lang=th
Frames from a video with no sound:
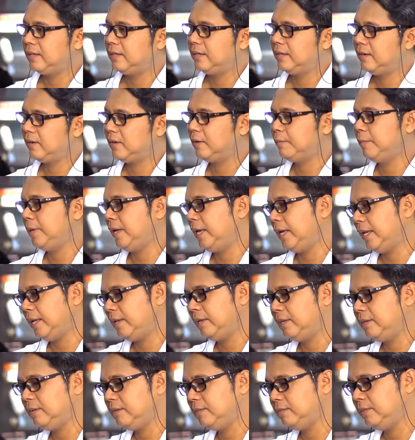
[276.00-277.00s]
แล้วก็ไปเห็น
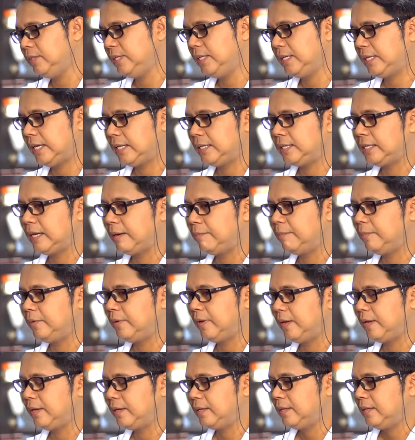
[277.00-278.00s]
วิธีการทำอ
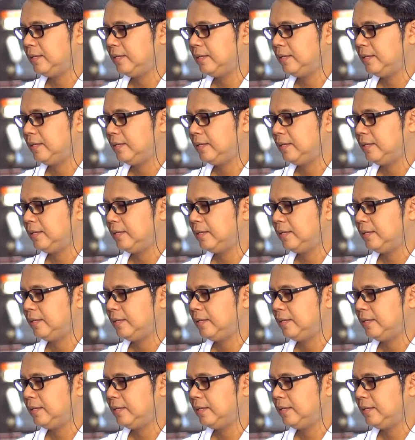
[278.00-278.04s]
ยู่แล้ว